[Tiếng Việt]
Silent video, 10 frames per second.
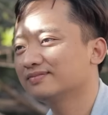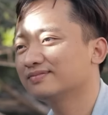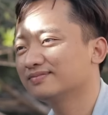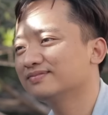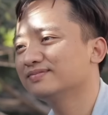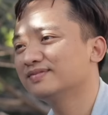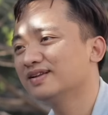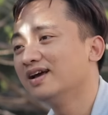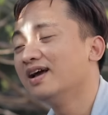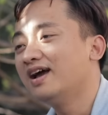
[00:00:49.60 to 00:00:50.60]
Ừ,
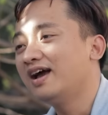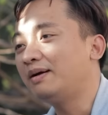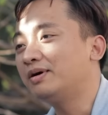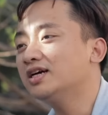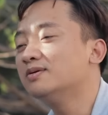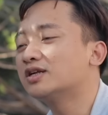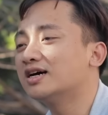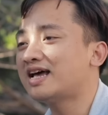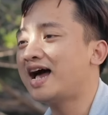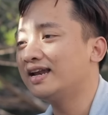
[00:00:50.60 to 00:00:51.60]
em cứ thử một
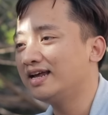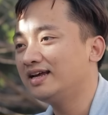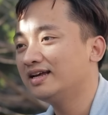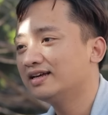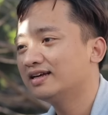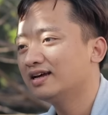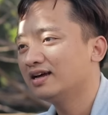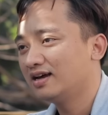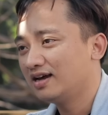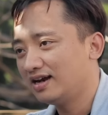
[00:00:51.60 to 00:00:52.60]
thời gian đi
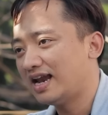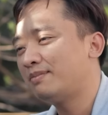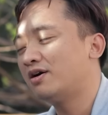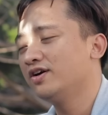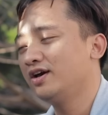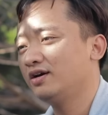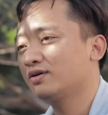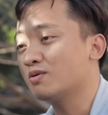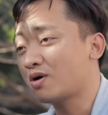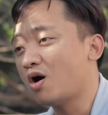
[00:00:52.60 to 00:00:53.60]
Làm bảo vệ
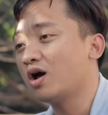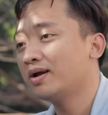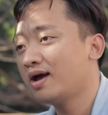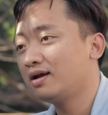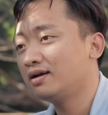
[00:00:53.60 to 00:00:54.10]
cũng khó lắm đấy